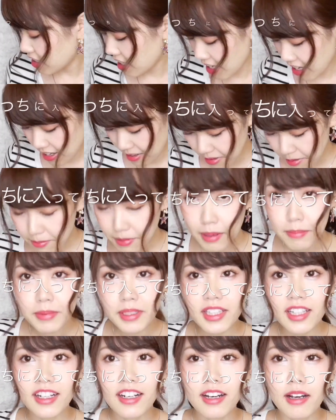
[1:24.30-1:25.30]
て今見
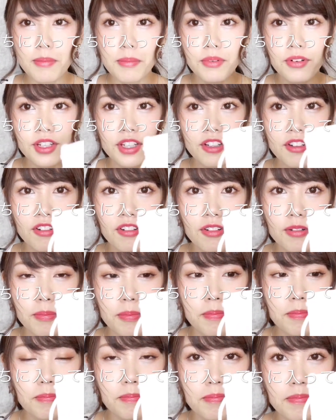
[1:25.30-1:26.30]
たらもう一個
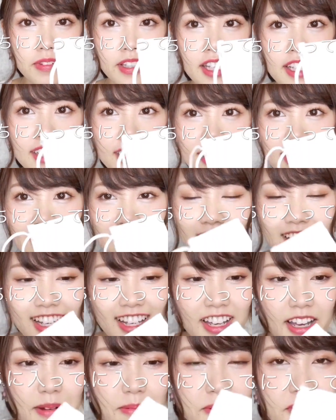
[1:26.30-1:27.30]
で
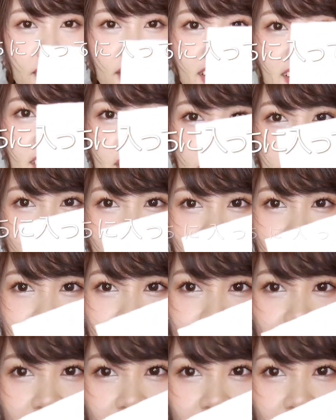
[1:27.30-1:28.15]
すもう一個マスク